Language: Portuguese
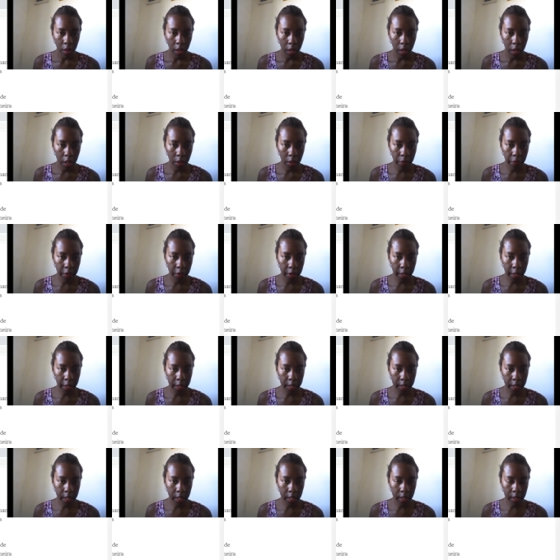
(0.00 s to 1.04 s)
Aí eu venho
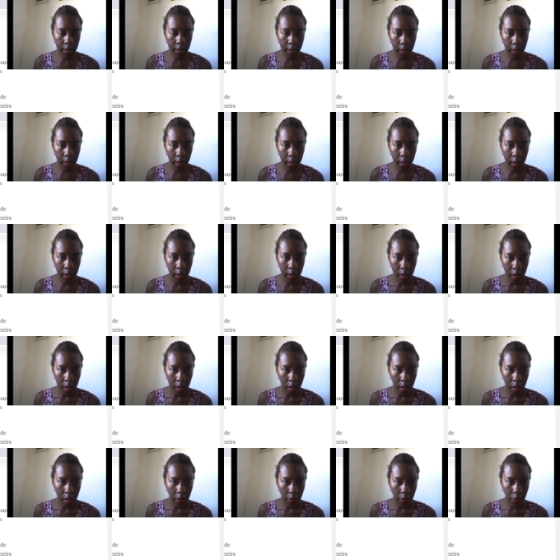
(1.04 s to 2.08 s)
aqui, tá?
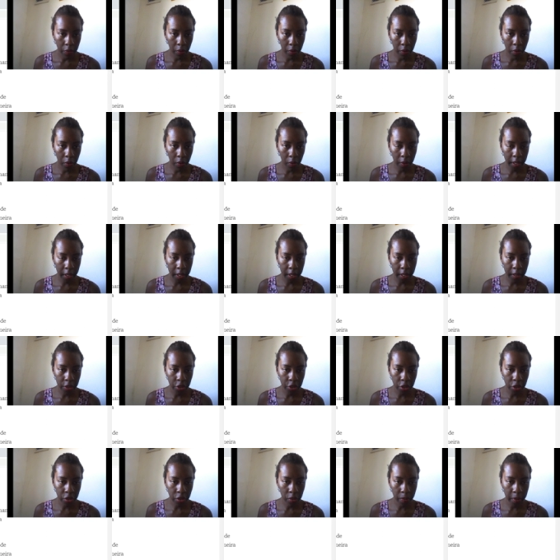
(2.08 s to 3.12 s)
Vou colocar esse
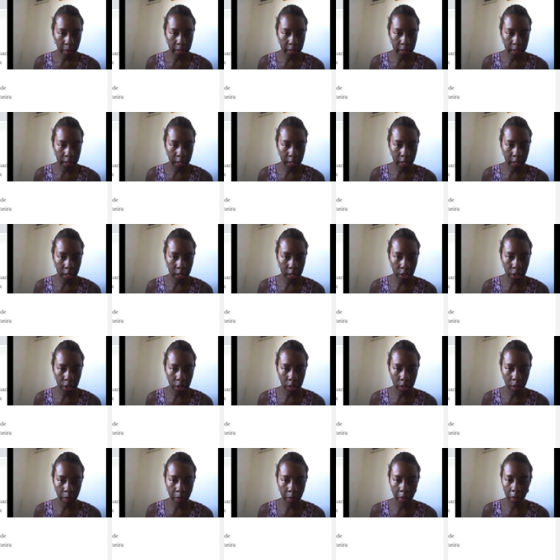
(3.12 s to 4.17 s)
título tipo mais grande,
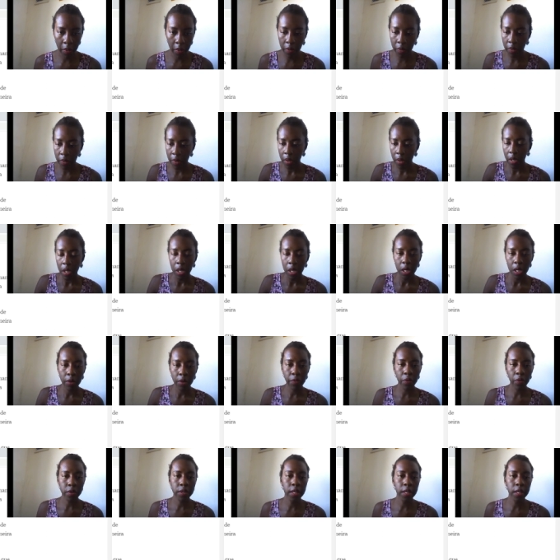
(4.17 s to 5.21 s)
tá bom? E
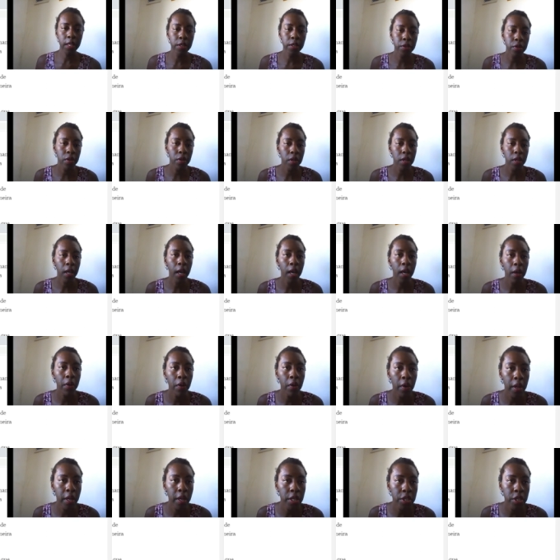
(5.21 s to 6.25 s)
vou selecionar
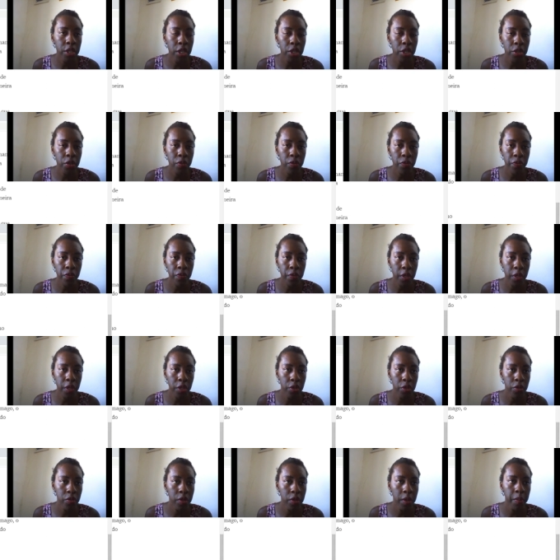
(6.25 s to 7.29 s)
agora, gente, um
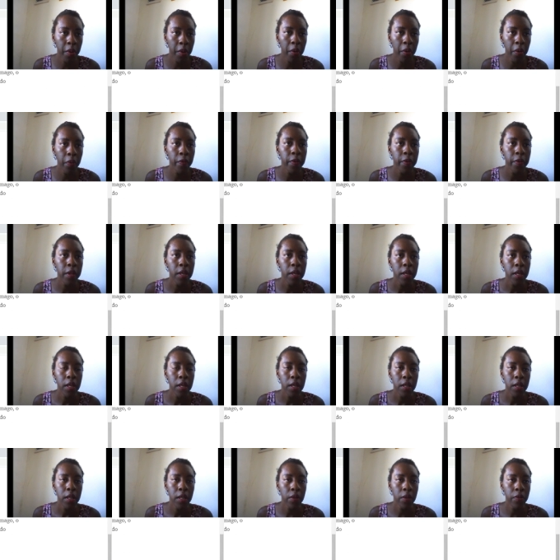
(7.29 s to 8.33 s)
vídeo, tá bom?
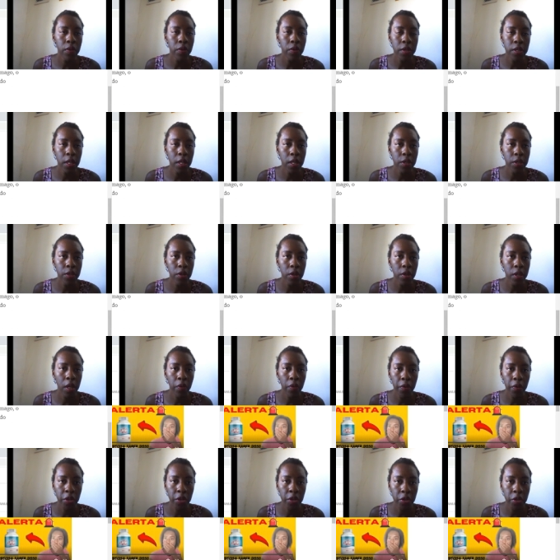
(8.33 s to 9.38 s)
Eu vou selecionar o
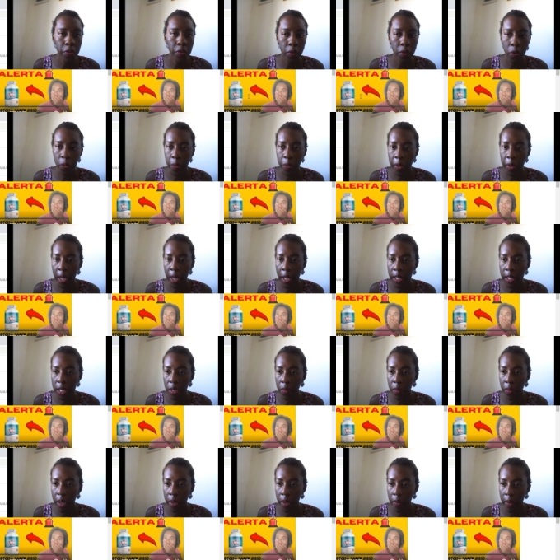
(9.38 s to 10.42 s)
vídeo, eu vou copiar aqui
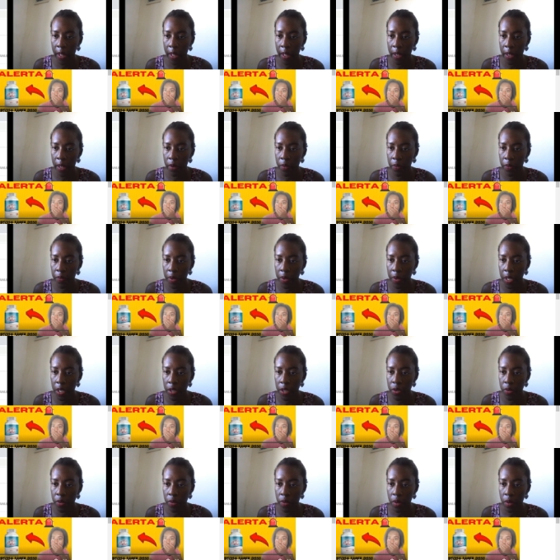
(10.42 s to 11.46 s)
o URL do
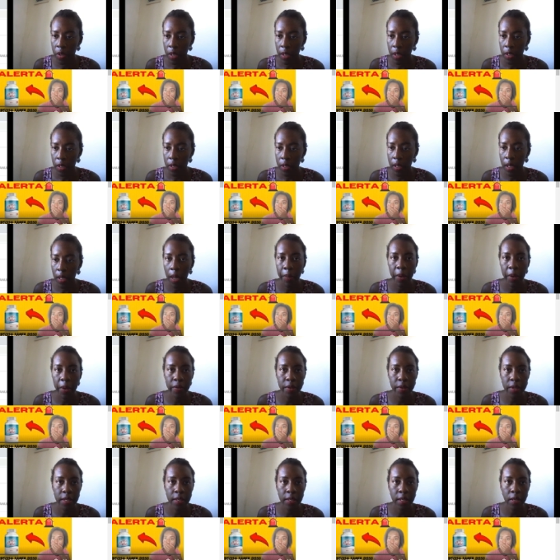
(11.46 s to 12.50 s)
vídeo, tá? Pra
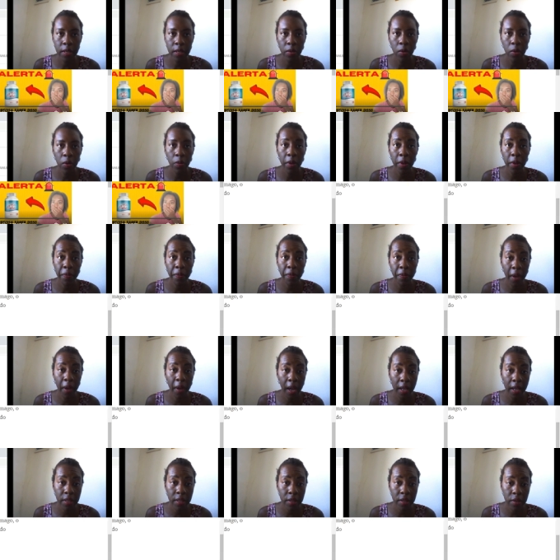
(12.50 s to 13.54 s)
vocês verem como é
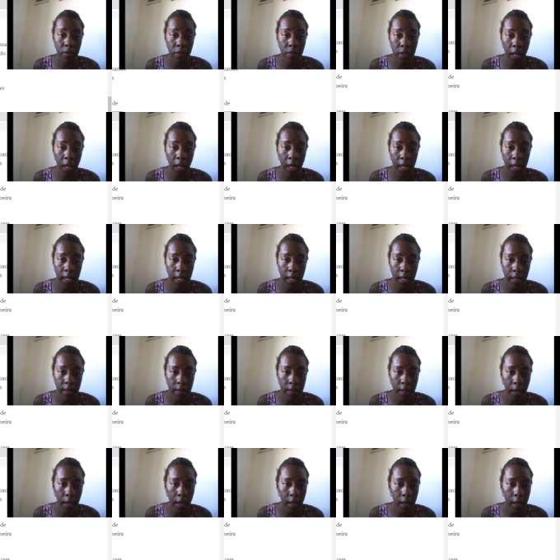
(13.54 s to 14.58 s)
fácil usar ele,
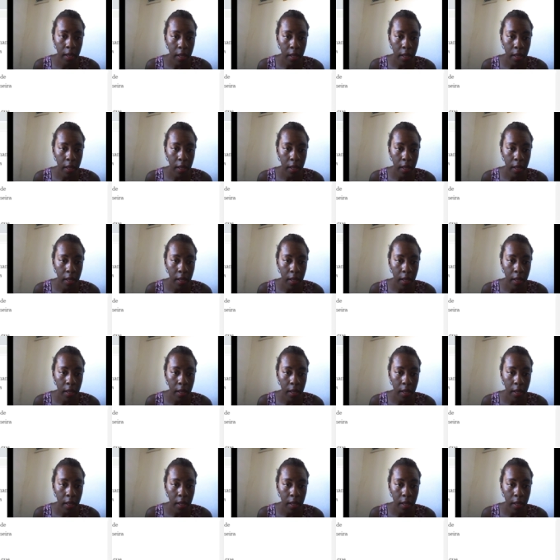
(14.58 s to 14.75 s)
tá?